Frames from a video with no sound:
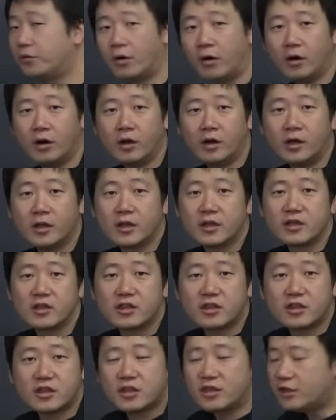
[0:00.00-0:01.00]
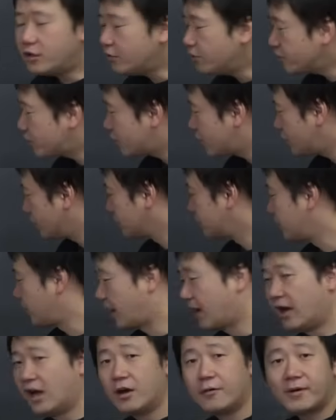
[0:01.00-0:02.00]
を私有地とし
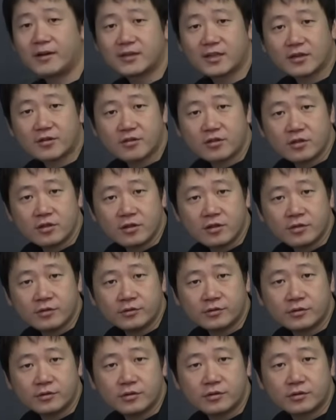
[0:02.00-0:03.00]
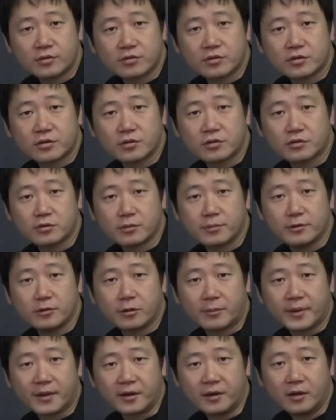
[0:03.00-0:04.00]
て、私に有する土地として
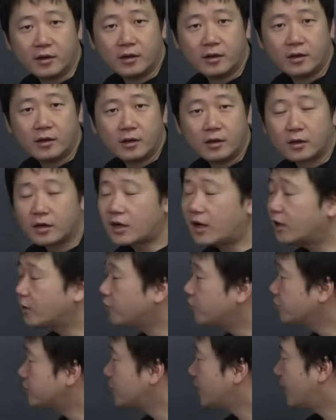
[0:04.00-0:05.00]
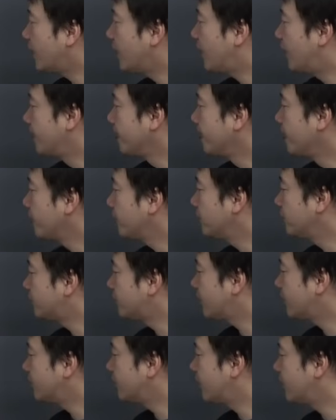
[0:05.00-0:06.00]
認める。開墾したらこの
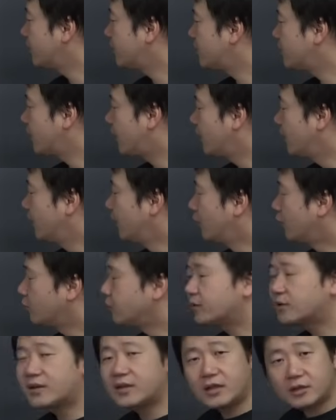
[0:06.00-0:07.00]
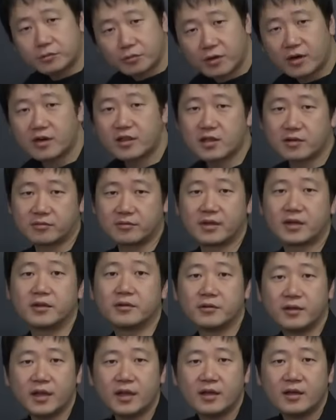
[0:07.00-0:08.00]
3代1代終わったら取られちゃうんだけ
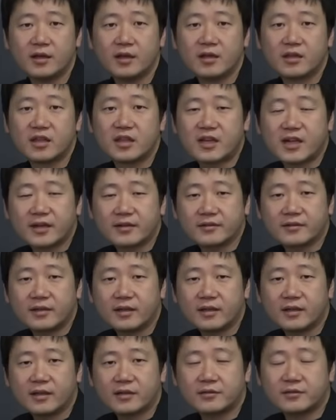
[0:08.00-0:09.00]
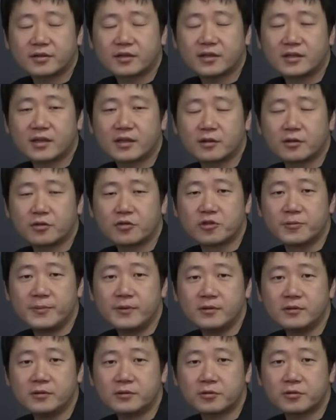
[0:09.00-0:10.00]
どね。期間制限付きだけど自
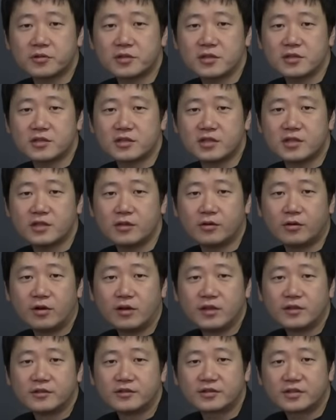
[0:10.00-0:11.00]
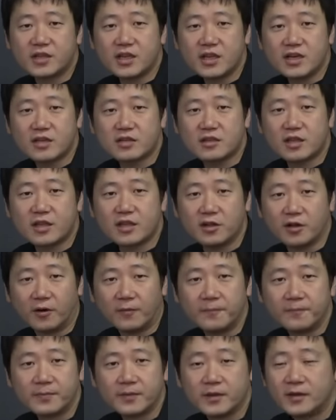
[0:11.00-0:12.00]
分の土地にしていいよ、好きにしていい
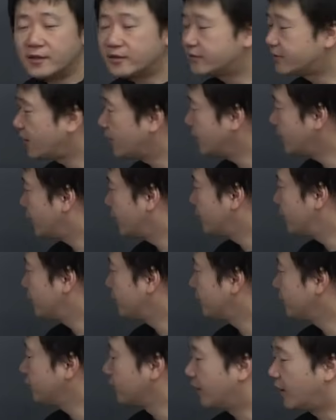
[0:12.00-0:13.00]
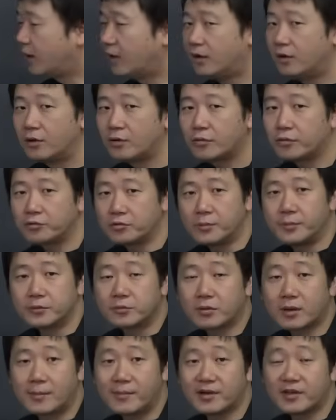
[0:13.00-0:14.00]
よ。3代ということは子供
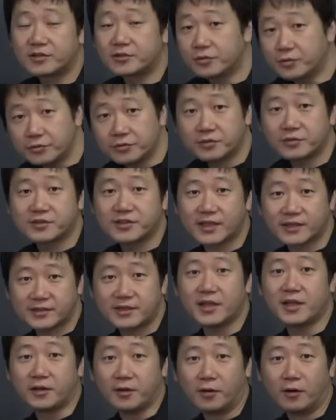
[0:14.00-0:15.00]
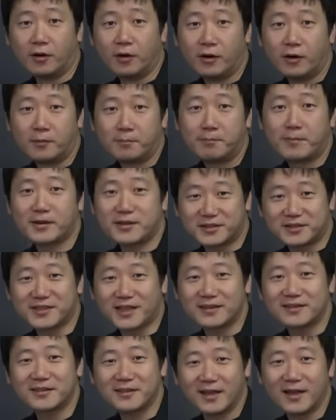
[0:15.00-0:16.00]
とかまで相続させていいよ。マジっす
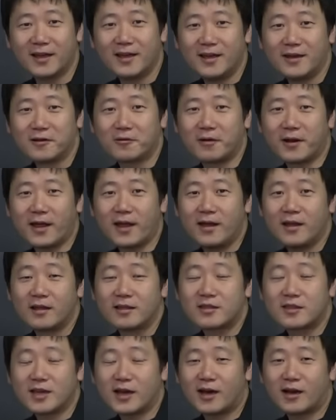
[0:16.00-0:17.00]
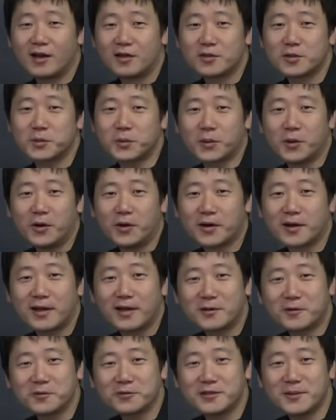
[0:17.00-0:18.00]
か？でこれじゃあちょっと
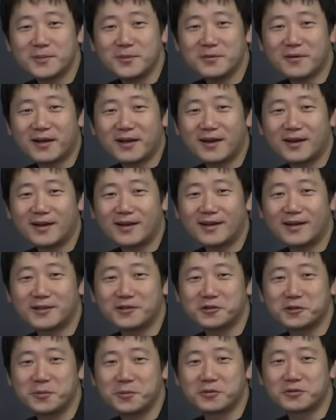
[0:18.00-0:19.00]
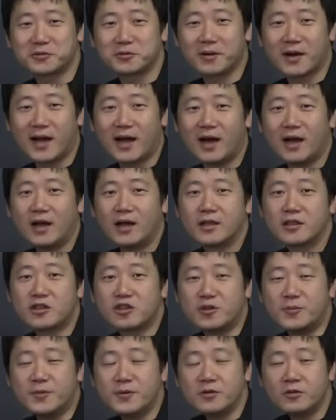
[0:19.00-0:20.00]
開墾してみようかななんて思う人が、
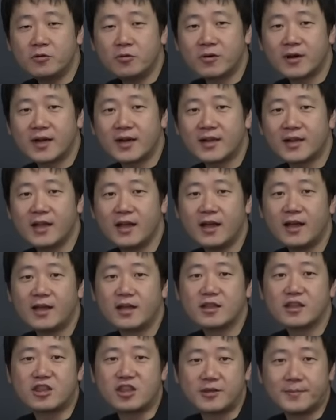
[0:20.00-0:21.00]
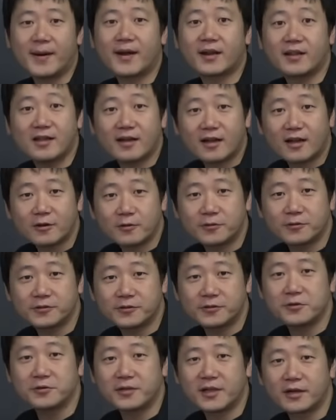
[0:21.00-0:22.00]
自分のお金で自腹で開墾
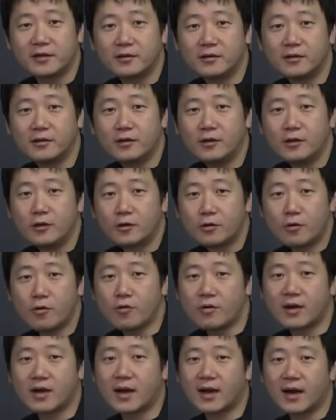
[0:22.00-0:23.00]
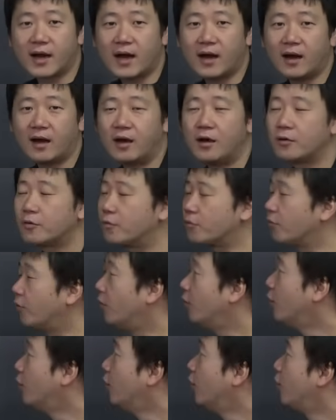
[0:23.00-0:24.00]
するようになる。国家がこ
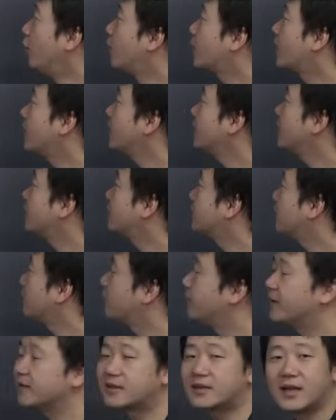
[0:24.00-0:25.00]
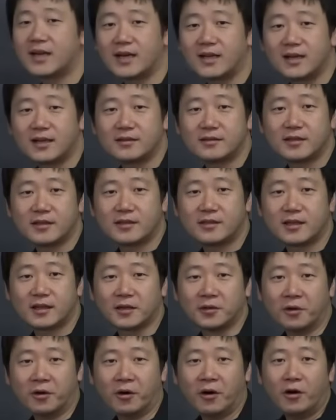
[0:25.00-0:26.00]
こお金なくて困ったなんて言った
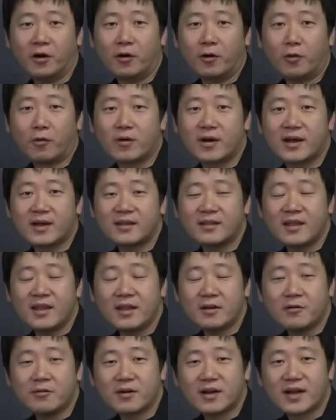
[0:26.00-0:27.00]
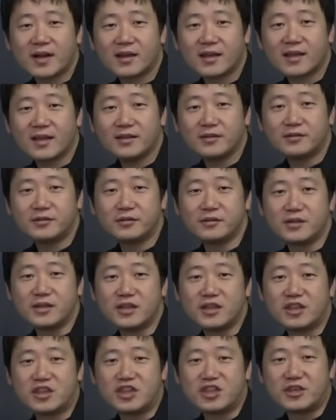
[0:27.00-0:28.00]
けど、お金をかけず
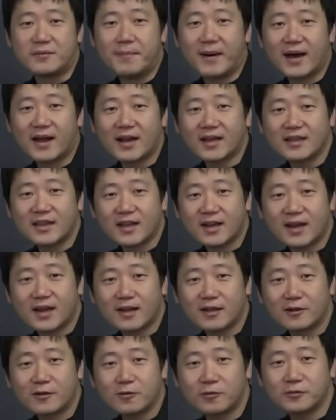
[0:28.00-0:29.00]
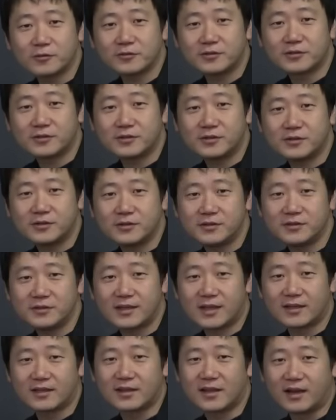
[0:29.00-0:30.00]
に自腹で開墾する
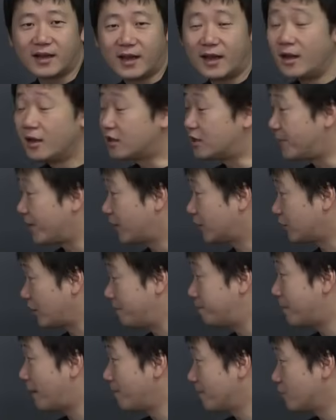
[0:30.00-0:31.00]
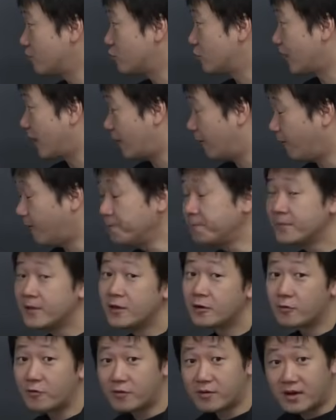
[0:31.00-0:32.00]
なんてね、自腹って一般民衆がよ、
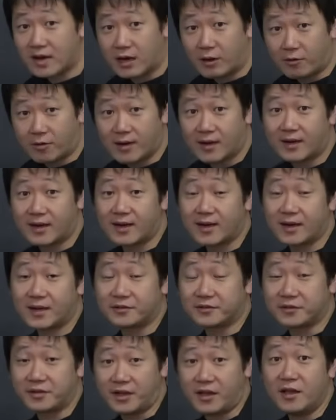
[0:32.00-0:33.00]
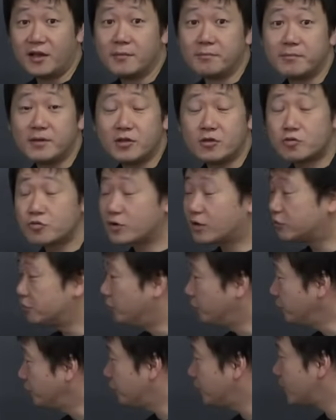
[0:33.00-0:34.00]
国家がお金かけずに民衆が
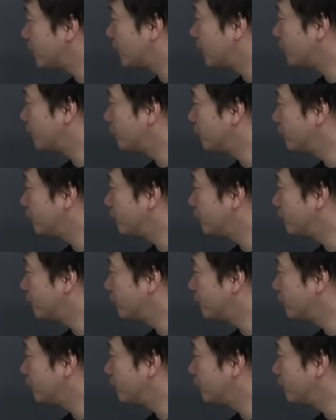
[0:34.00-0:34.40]
どんどん開